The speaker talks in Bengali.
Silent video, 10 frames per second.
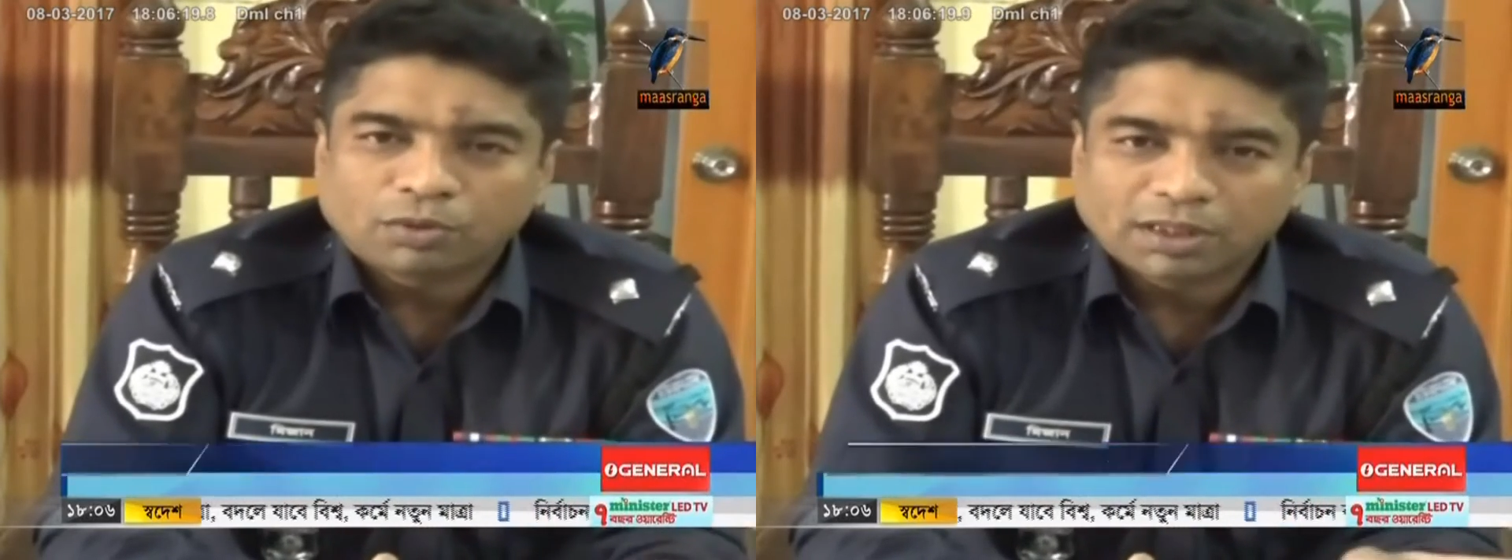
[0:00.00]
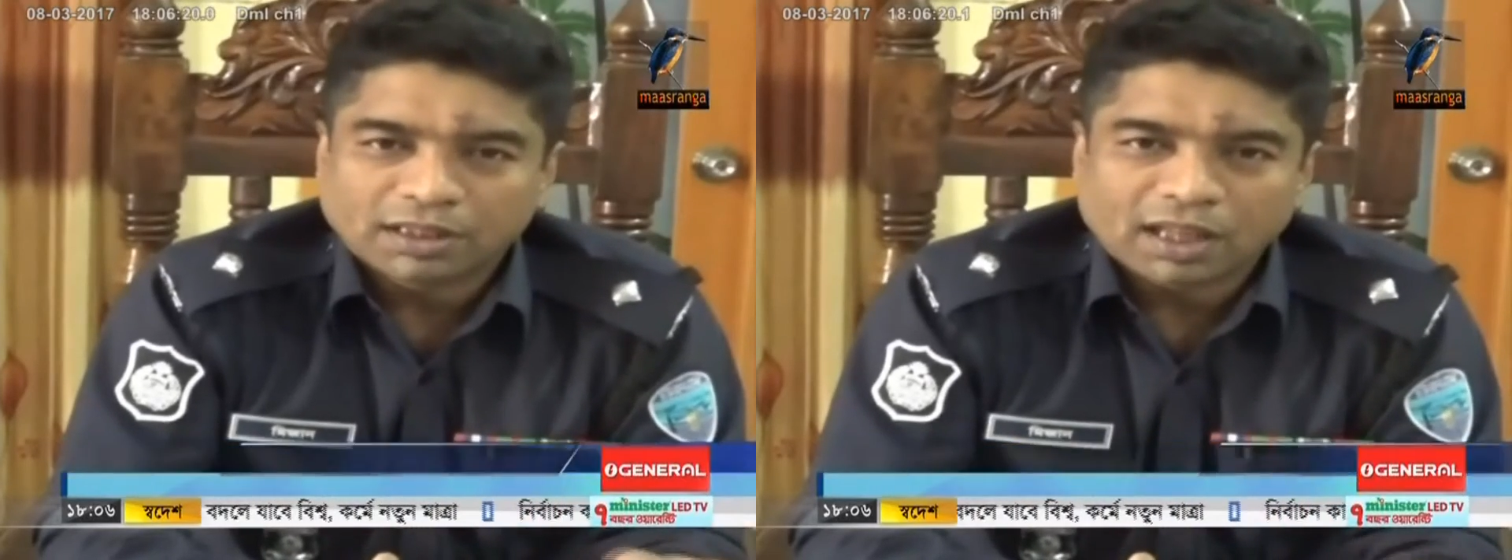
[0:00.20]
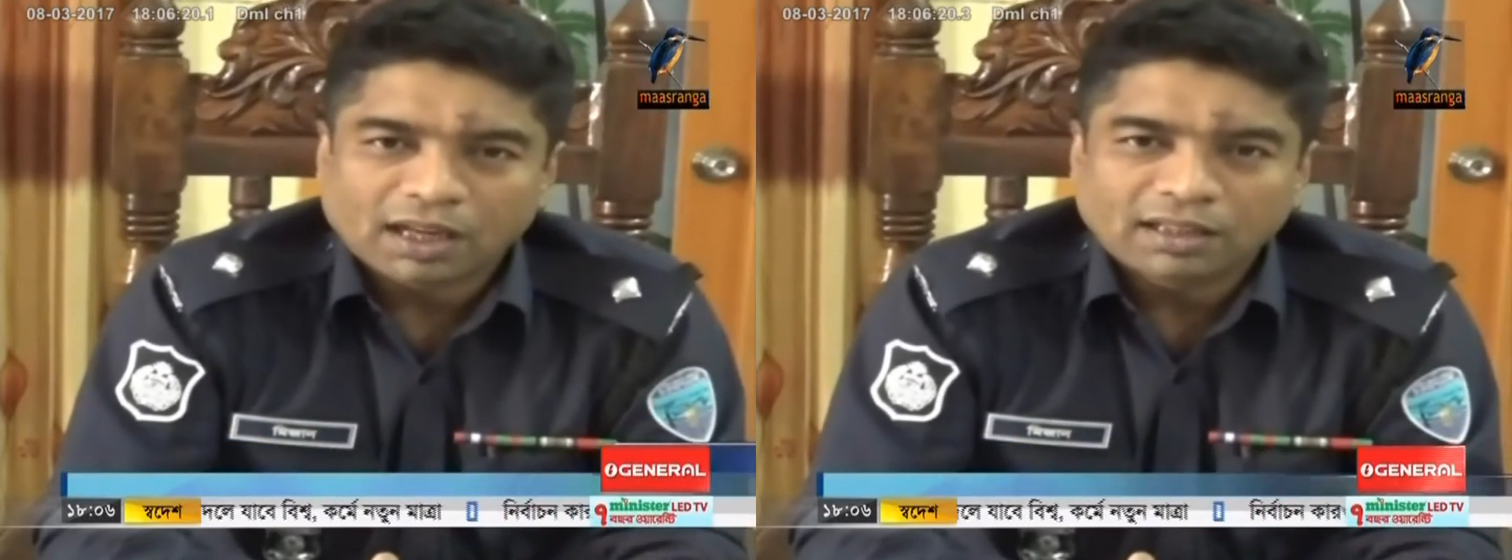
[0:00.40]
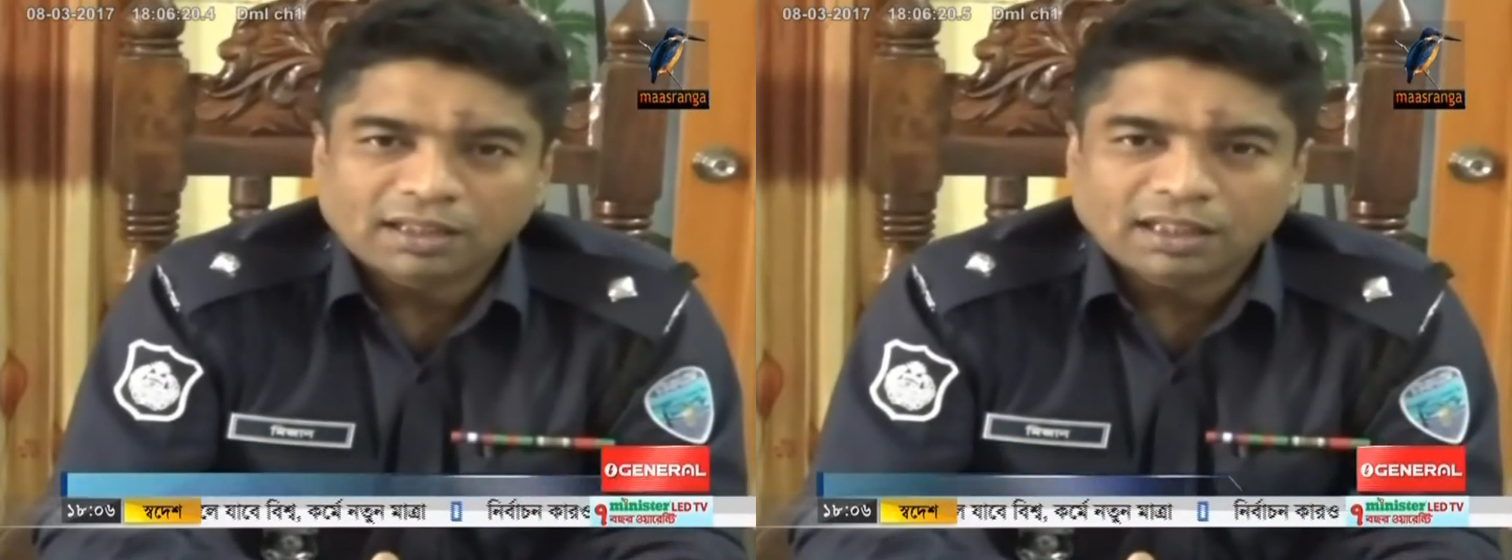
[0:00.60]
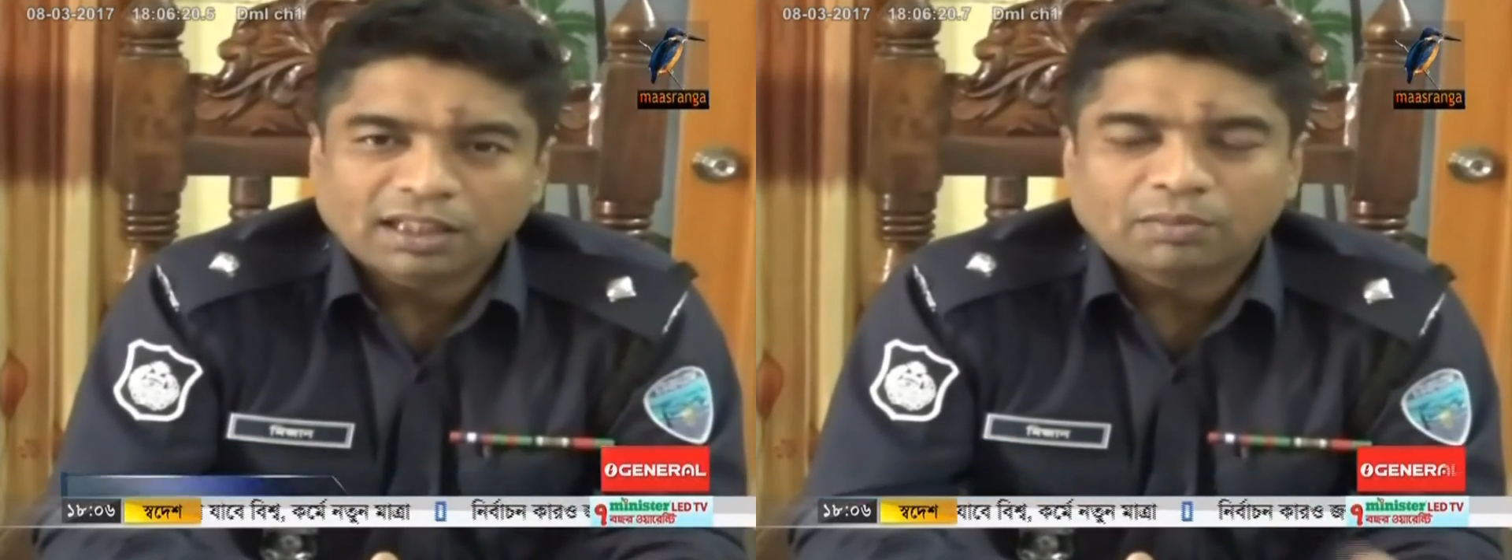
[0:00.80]
করবে যে থানা
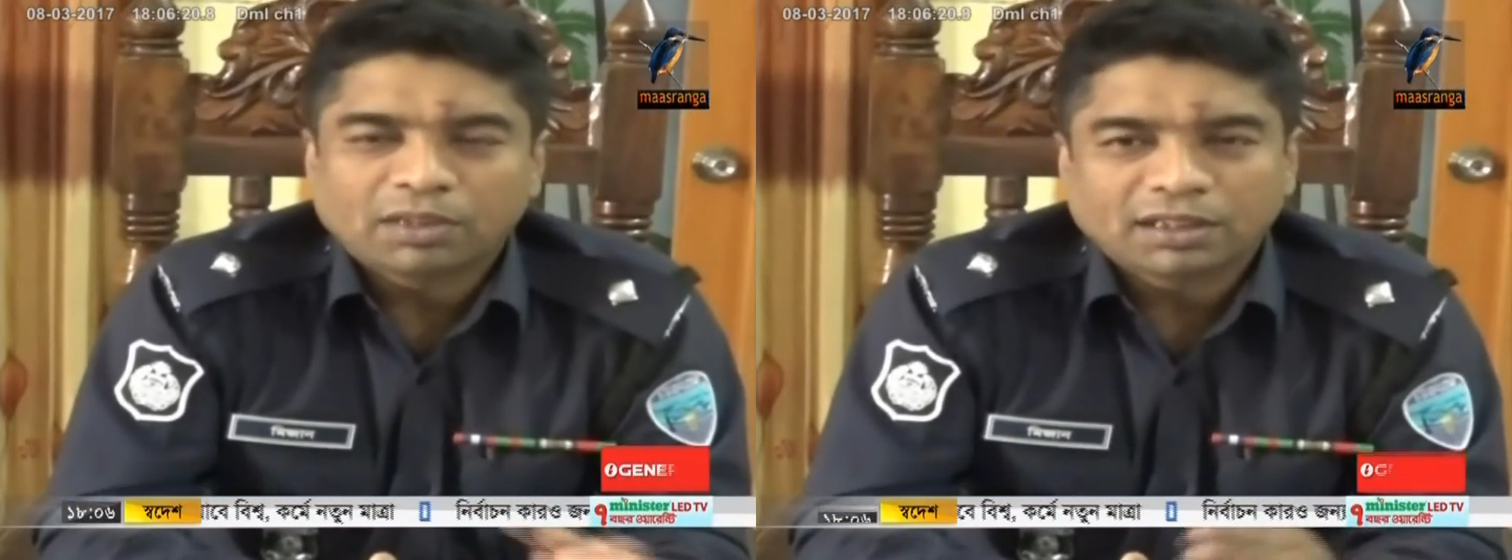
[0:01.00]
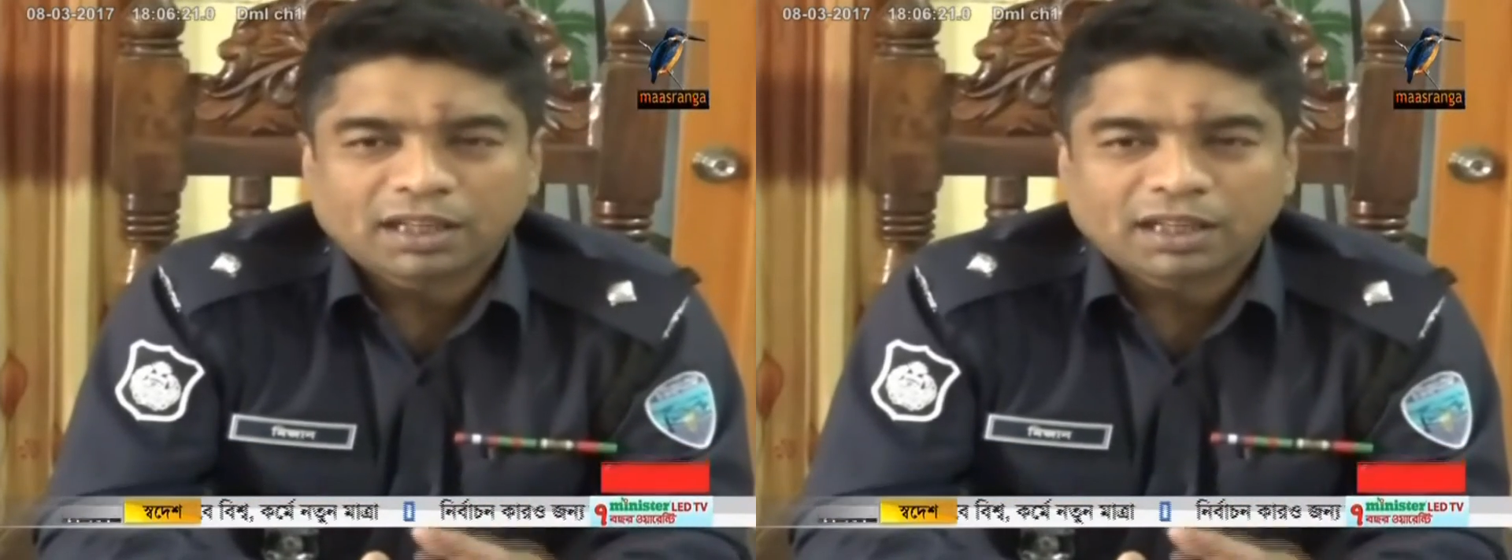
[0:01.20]
থেকে কিংবা